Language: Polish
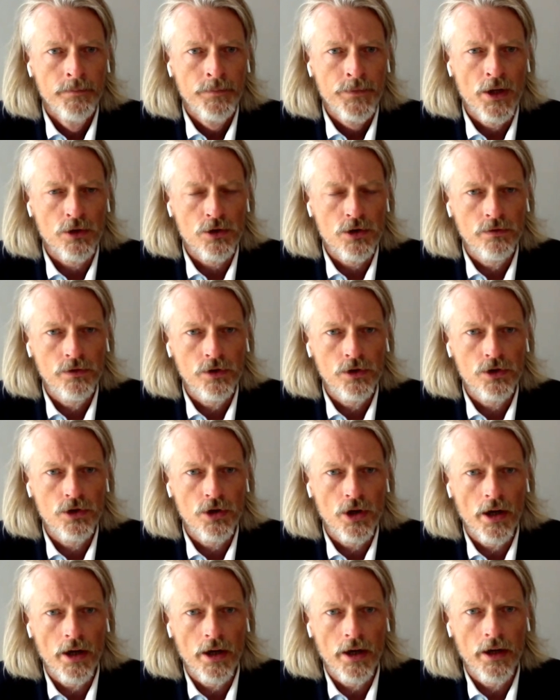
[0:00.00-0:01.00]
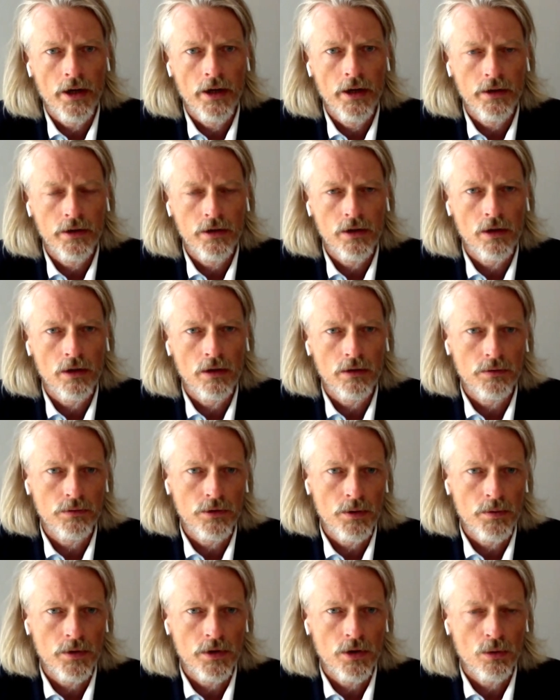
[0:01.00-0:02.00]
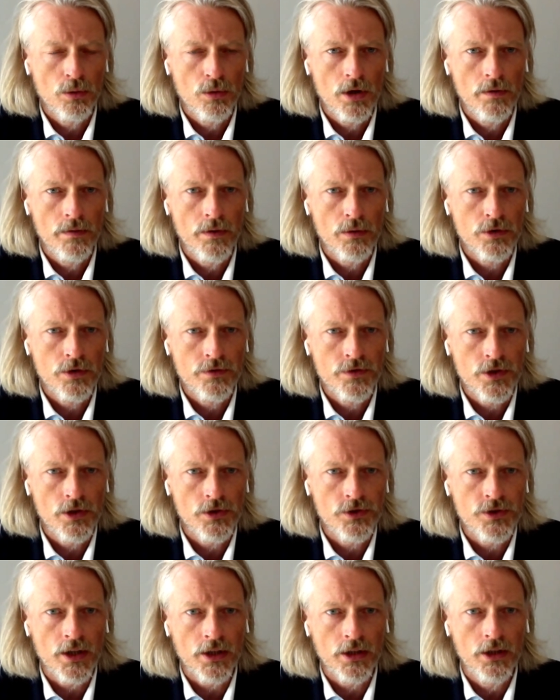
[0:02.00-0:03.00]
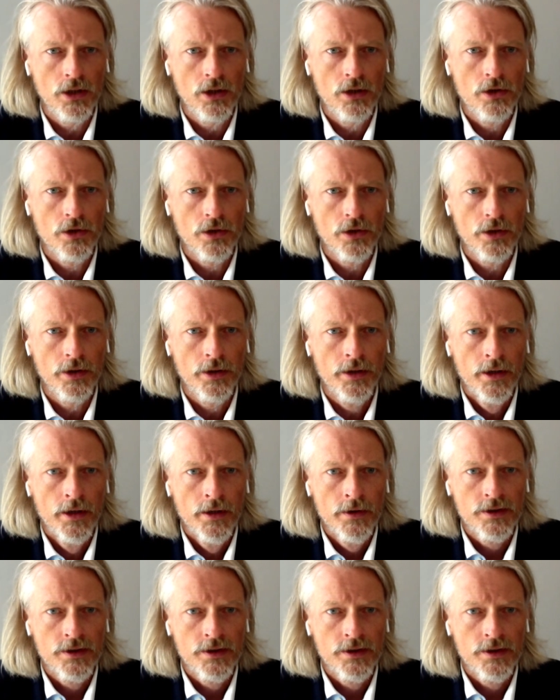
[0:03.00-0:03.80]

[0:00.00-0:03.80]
I oczywiście no, nie będę ukrywał, że wzrost takich y,